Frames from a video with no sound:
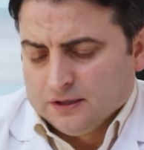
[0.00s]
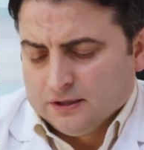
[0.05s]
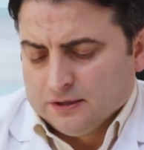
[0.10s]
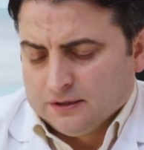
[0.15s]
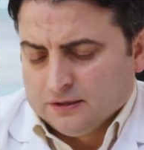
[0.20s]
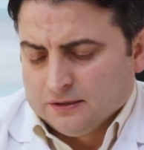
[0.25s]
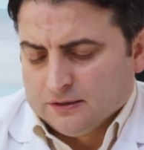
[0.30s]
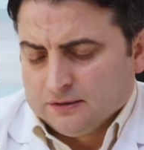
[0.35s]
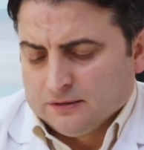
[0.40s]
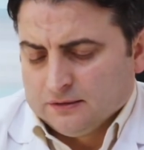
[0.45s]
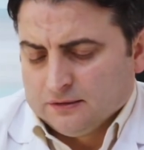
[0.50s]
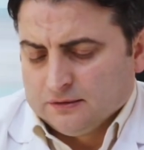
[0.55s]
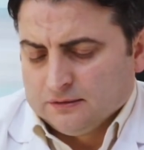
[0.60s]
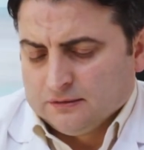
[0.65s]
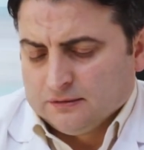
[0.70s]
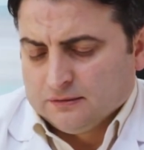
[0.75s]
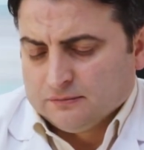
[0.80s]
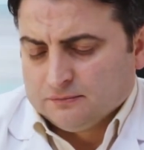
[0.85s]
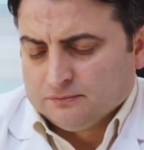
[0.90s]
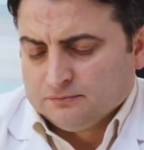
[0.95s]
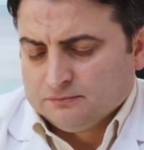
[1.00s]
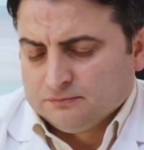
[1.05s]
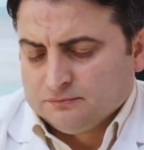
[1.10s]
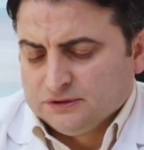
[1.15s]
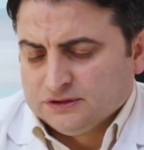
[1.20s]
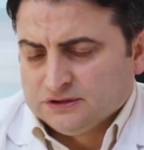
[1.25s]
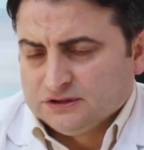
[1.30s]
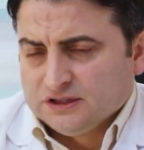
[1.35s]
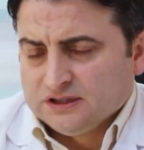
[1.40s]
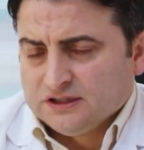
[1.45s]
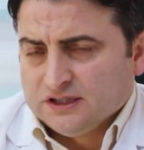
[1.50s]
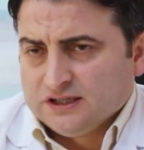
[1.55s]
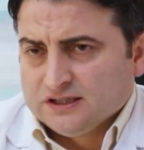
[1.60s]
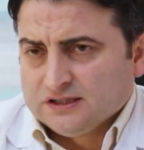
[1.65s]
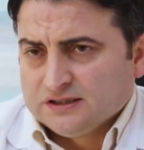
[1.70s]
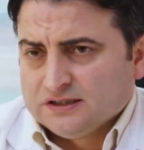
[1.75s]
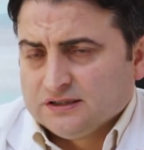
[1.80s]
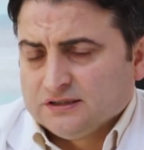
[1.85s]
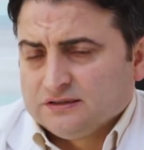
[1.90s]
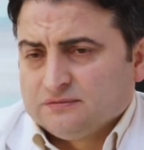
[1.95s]
E, bir de
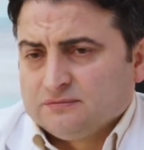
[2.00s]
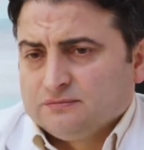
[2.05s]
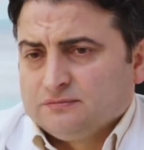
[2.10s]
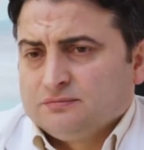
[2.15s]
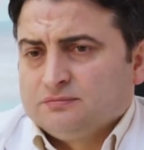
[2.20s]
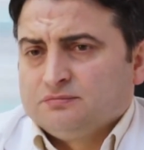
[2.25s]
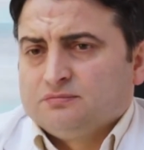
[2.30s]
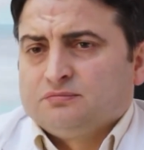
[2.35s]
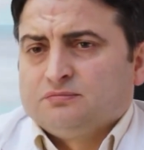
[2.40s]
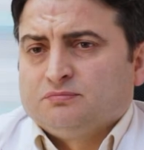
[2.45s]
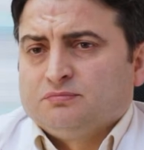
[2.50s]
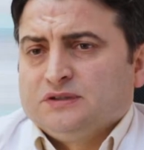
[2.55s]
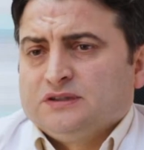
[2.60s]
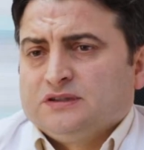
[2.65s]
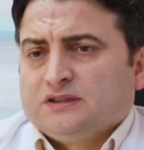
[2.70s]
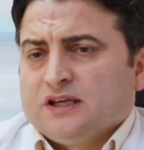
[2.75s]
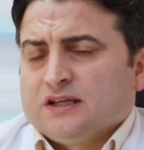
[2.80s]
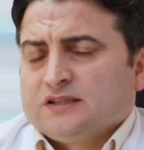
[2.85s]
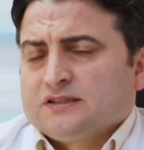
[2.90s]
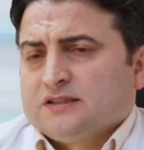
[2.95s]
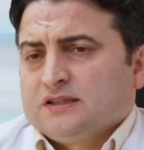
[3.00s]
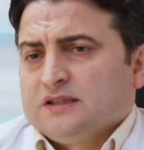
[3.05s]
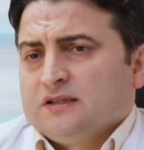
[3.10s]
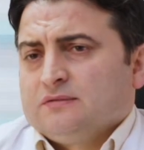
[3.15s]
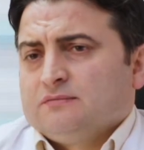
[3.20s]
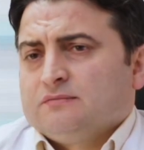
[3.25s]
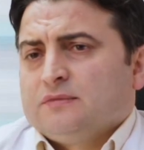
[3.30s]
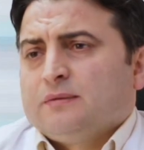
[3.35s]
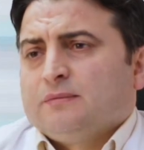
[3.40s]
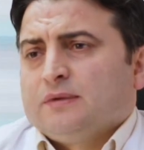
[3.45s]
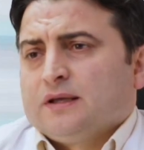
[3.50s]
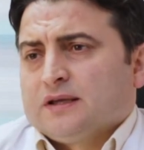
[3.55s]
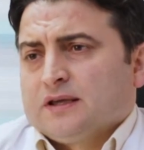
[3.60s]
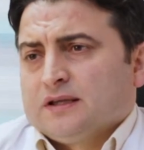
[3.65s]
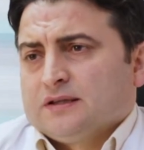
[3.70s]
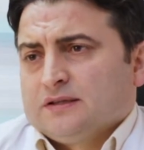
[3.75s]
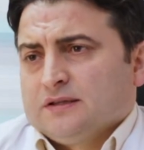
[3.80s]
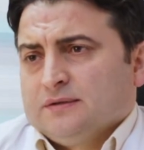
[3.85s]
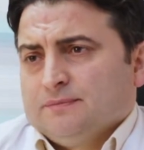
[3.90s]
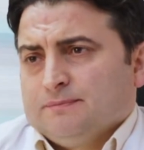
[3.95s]
Denizli bir tekstil
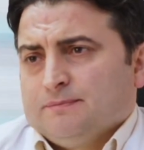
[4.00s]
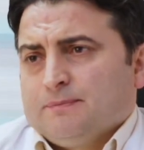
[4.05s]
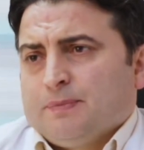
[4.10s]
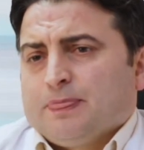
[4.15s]
memleketi.